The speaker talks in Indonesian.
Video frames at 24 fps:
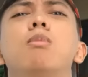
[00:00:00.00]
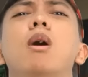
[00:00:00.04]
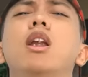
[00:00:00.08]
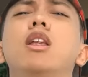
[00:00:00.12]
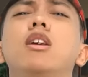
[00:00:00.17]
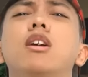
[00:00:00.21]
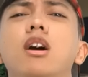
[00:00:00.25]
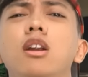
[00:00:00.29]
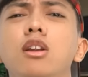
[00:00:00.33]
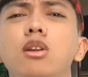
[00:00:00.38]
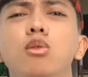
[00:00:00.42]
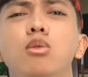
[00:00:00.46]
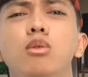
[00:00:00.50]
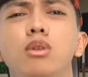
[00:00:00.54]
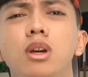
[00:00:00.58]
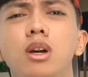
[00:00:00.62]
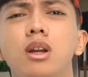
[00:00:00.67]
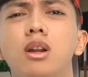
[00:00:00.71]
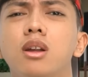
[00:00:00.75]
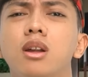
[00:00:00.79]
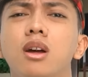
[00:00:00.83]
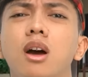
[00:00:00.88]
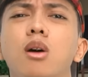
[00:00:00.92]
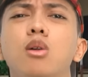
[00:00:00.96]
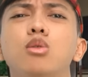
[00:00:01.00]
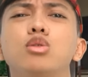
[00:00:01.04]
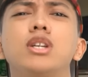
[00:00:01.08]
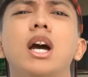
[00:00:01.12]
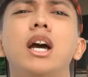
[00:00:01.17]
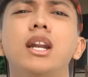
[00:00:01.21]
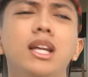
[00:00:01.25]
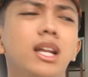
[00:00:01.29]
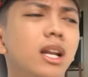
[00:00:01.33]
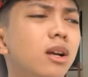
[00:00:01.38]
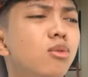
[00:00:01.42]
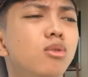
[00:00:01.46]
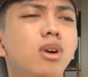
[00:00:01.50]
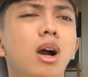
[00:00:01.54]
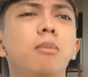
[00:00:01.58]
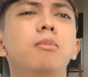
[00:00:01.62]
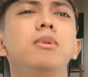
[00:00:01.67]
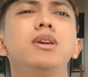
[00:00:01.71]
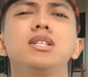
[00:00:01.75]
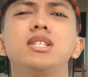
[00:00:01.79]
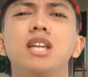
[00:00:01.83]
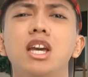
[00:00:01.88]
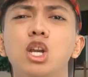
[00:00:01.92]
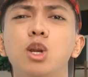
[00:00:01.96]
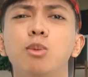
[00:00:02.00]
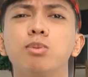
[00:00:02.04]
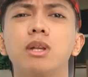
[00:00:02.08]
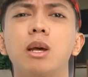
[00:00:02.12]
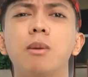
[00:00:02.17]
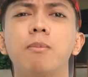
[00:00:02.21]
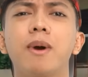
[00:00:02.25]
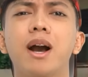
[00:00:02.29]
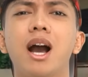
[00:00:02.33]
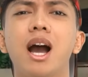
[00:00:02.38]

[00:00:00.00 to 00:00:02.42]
Balikan yuk Dir, aku sadar aku nggak bisa hidup tanpa